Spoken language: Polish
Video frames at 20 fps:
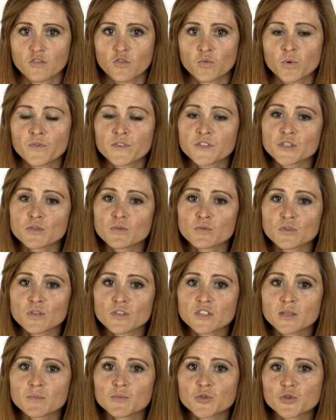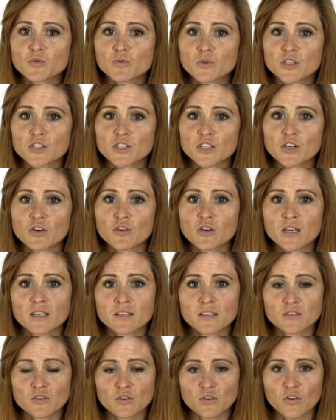W powiecie kutnowskim szykuje się
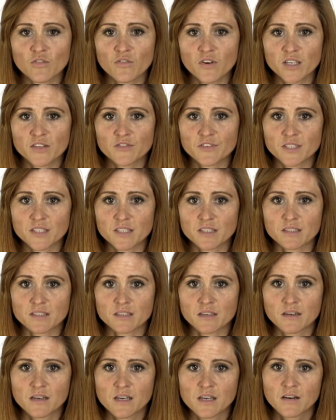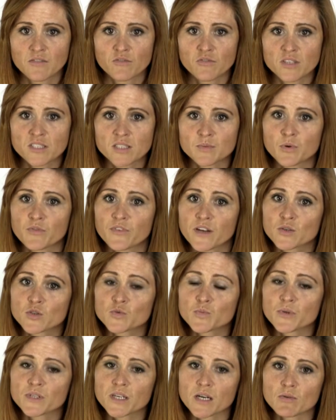kolejna drogowa inwestycja. Władze powiatu
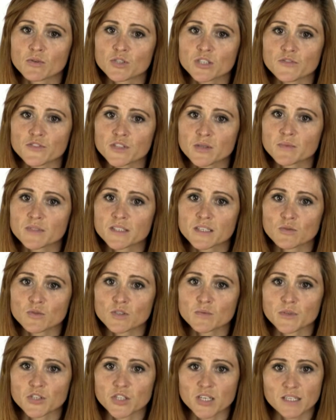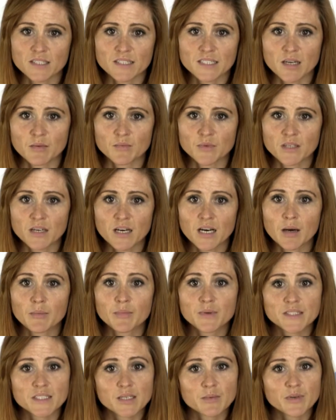spotkały się w tym celu z mieszkańcami,
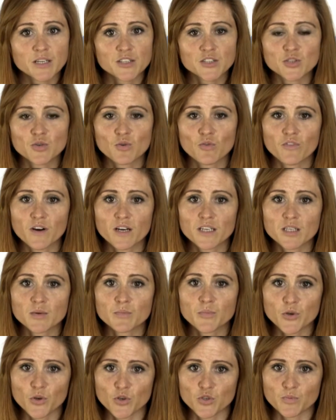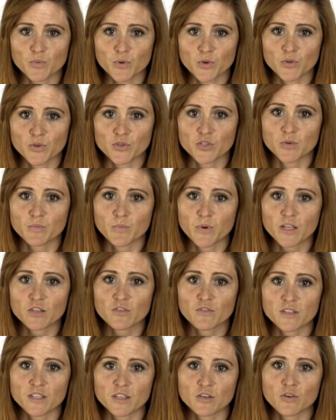aby zebrać ich uwagi i prośby odnośnie
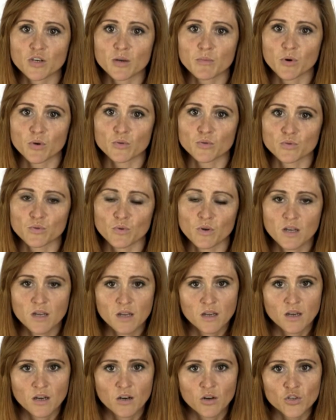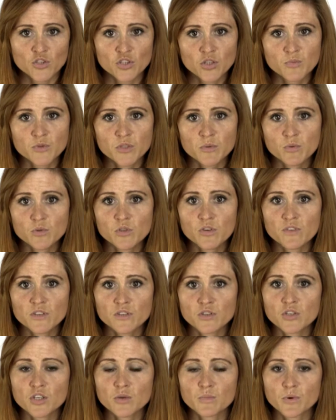planowanego remontu. Chodzi o przebudowę
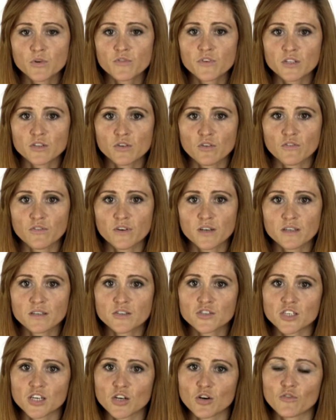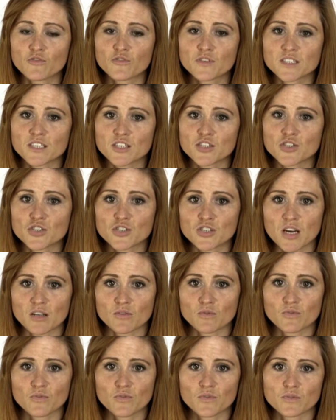drogi powiatowej
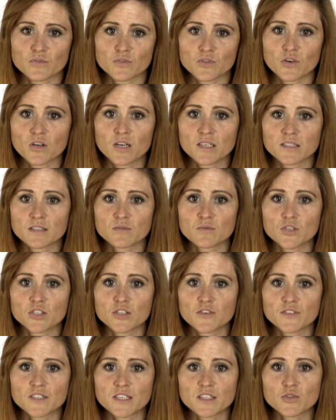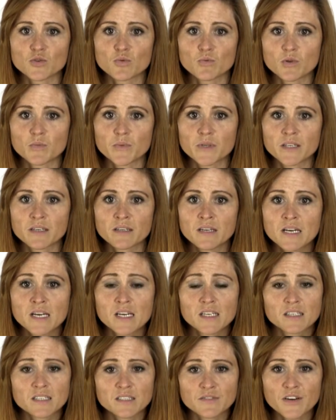Żakowice-Krzyżanów. Droga znajduje się w centrum gminy,
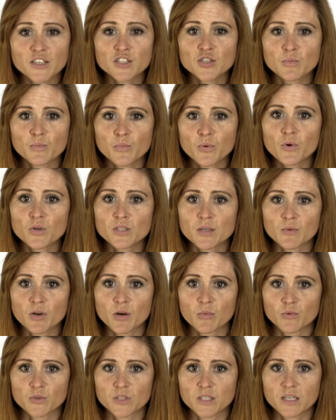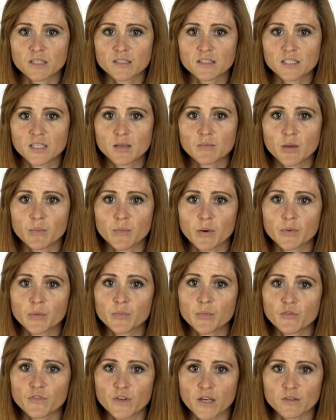jest ważnym punktem komunikacyjnym na mapie
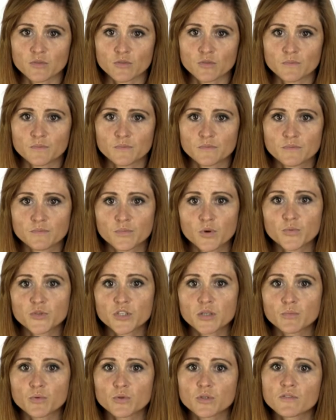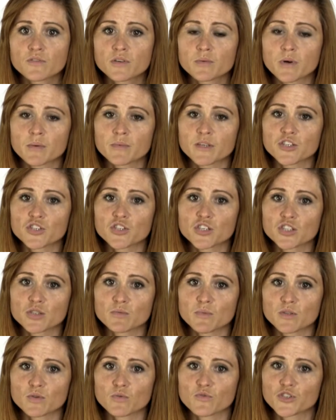powiatu. Po przebudowie ma mieć 6
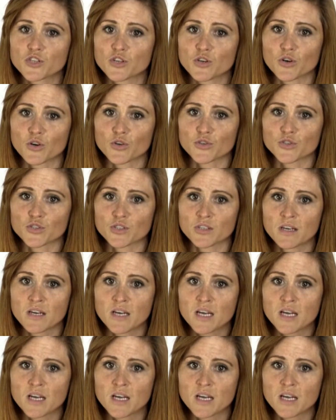metrów szerokości.